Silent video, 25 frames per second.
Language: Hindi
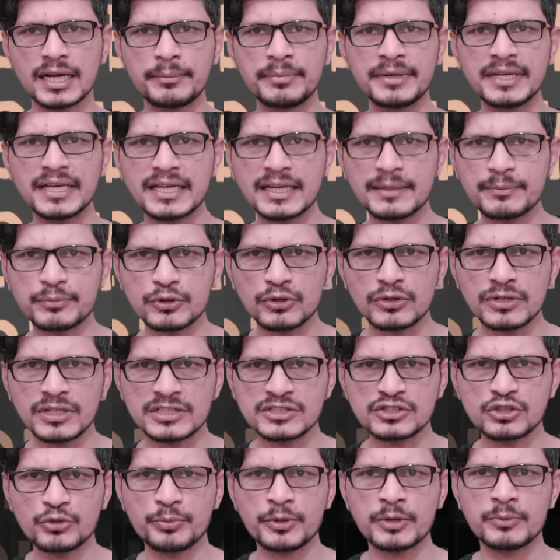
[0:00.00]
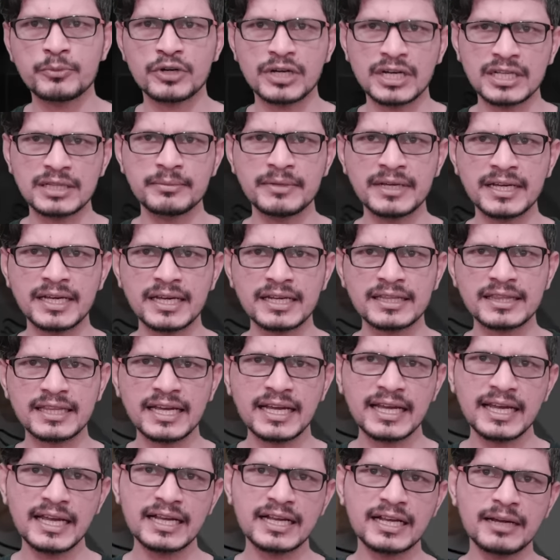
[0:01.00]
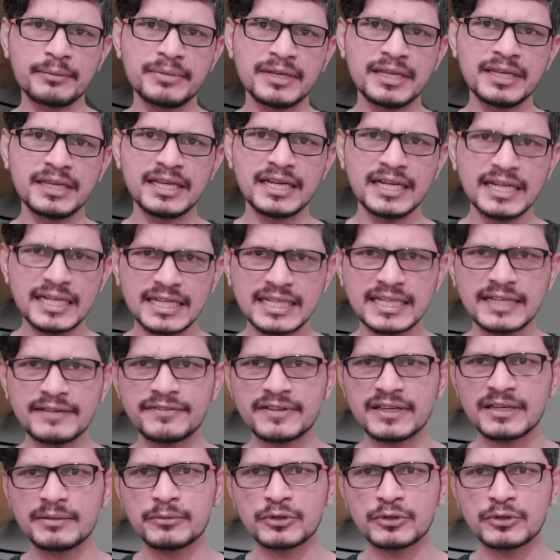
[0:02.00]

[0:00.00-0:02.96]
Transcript: कभी क्रिप्टो करेंसियों पर मुकदमे करता है कभी ईटीएफ